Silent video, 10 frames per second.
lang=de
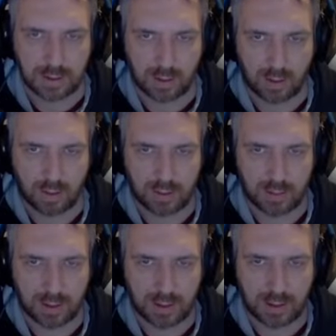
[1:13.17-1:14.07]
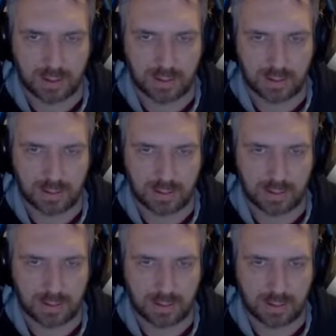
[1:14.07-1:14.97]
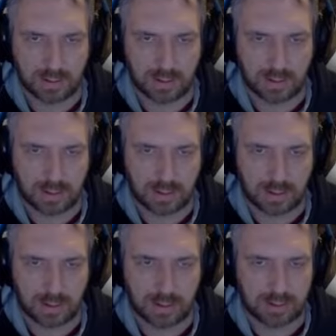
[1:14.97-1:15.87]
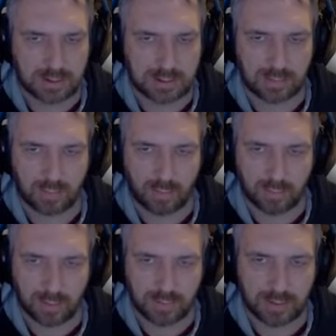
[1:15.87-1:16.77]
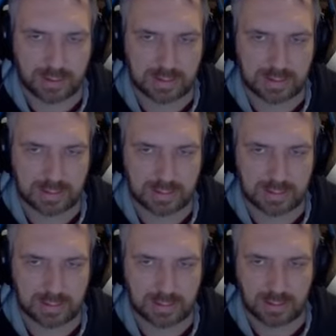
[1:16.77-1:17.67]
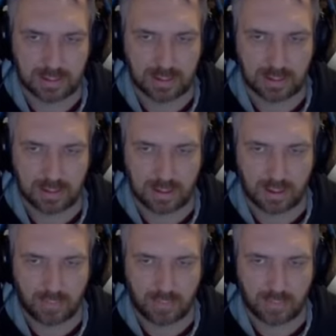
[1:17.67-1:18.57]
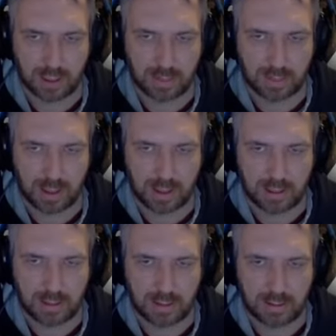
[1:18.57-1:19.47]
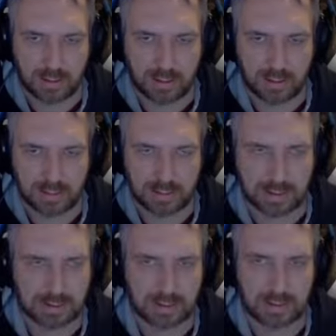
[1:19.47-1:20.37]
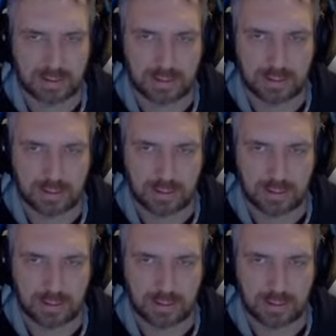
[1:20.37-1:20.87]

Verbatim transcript: Hier auch nochmal. dass es kein Vorführeffekt ist. Wunderbar. Zack, zack.